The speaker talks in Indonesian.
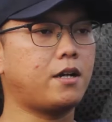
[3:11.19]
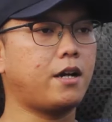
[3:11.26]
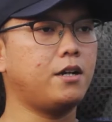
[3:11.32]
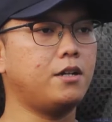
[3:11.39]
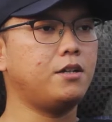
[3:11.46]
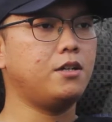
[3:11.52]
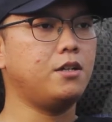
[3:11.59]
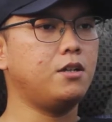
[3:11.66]

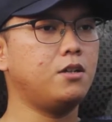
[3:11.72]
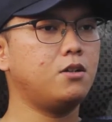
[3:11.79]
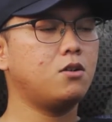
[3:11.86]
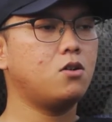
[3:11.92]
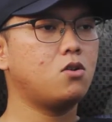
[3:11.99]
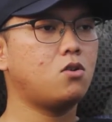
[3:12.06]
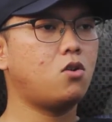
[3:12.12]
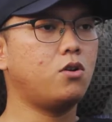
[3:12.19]
pakai di
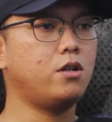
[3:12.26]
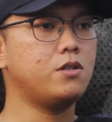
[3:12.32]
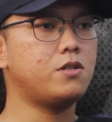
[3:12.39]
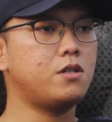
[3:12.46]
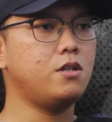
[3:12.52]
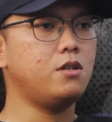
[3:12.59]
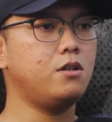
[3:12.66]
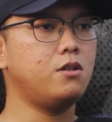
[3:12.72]

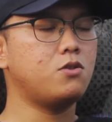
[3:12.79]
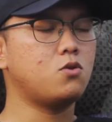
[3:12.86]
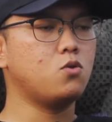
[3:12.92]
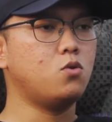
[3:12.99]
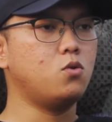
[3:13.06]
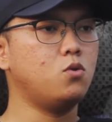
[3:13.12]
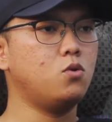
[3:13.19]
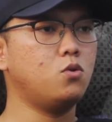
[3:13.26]
kondisi
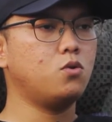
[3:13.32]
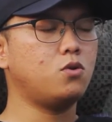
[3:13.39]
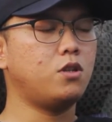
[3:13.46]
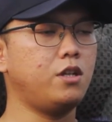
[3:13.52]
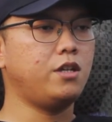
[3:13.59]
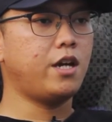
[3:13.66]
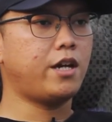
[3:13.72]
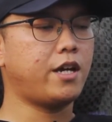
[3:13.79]
suhu
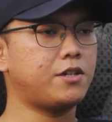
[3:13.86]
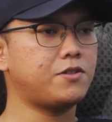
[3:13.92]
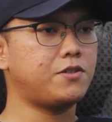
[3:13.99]
tinggi yang